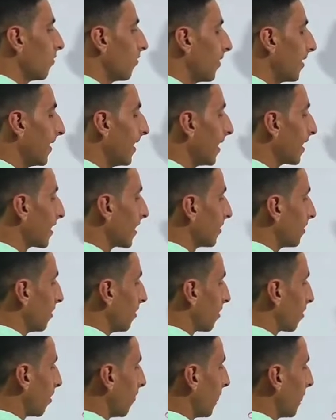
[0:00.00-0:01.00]
ولكن
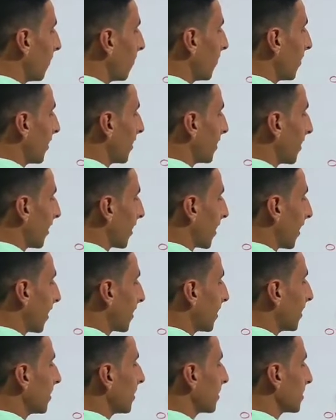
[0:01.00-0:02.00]
اعرفوا انك
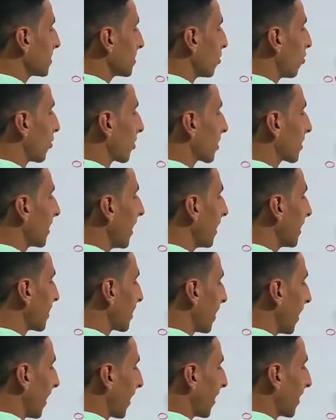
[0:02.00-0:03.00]
هتدرس
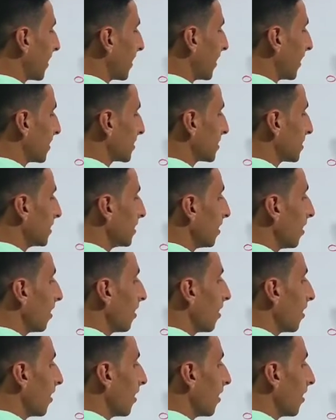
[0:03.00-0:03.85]
اورجانيك اخرها سي